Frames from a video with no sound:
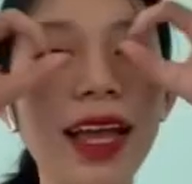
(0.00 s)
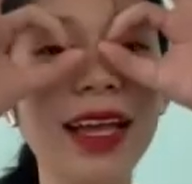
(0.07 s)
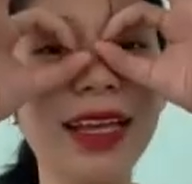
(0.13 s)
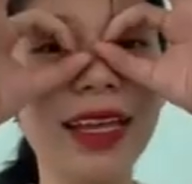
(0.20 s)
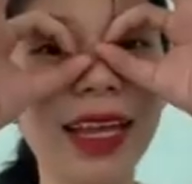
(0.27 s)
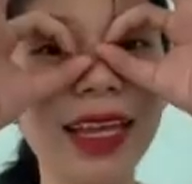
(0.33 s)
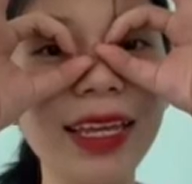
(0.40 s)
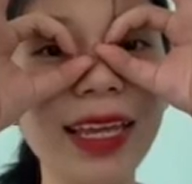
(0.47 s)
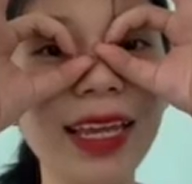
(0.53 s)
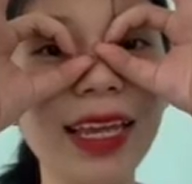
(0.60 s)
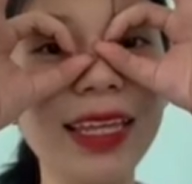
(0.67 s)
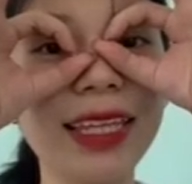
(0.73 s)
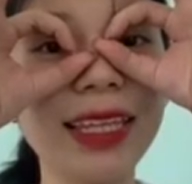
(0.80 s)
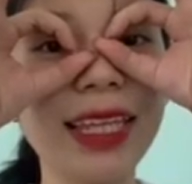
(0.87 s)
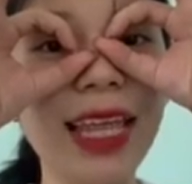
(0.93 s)
Kính
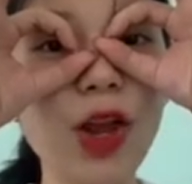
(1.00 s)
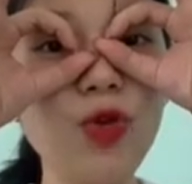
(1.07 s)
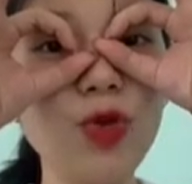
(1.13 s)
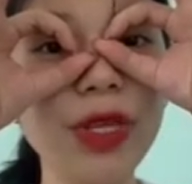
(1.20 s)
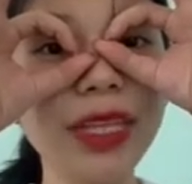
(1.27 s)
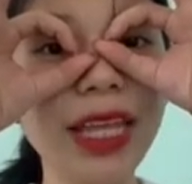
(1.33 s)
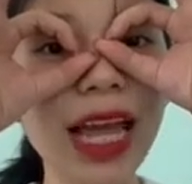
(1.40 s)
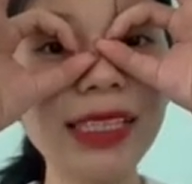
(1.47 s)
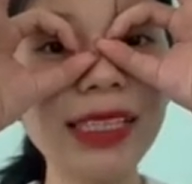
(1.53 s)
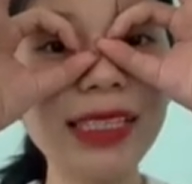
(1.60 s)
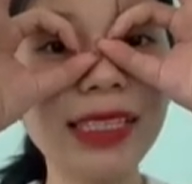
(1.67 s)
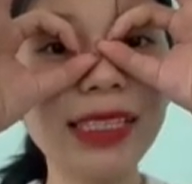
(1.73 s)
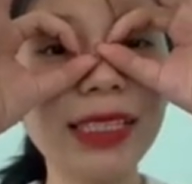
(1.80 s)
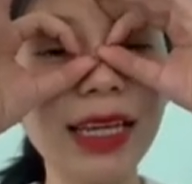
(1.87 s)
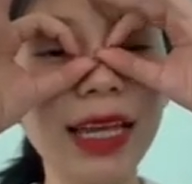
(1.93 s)
des
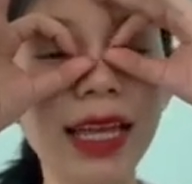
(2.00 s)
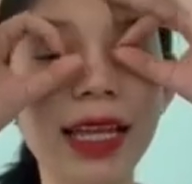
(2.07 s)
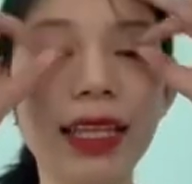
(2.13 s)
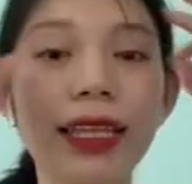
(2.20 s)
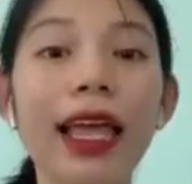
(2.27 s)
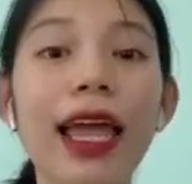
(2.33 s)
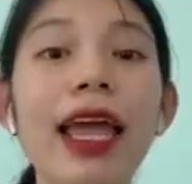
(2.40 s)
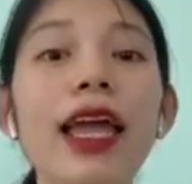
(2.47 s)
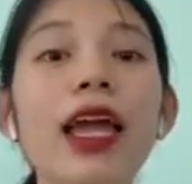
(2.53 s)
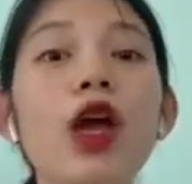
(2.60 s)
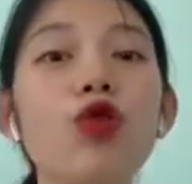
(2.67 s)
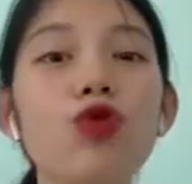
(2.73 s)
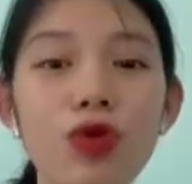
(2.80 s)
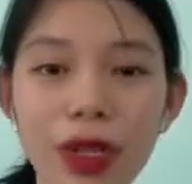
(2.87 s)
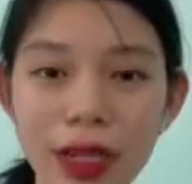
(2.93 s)
lunettes, des
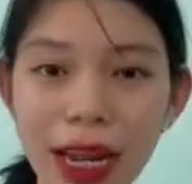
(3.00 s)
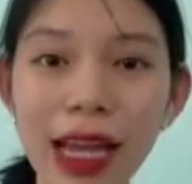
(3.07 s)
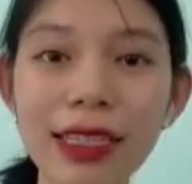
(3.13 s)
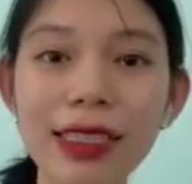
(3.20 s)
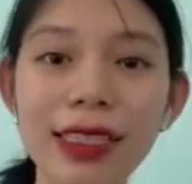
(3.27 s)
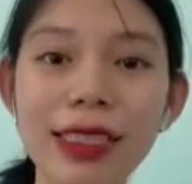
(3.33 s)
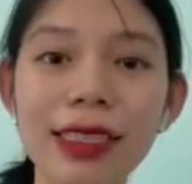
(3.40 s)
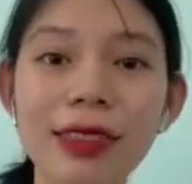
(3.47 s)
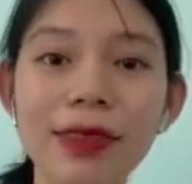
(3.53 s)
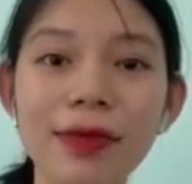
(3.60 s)
lunettes.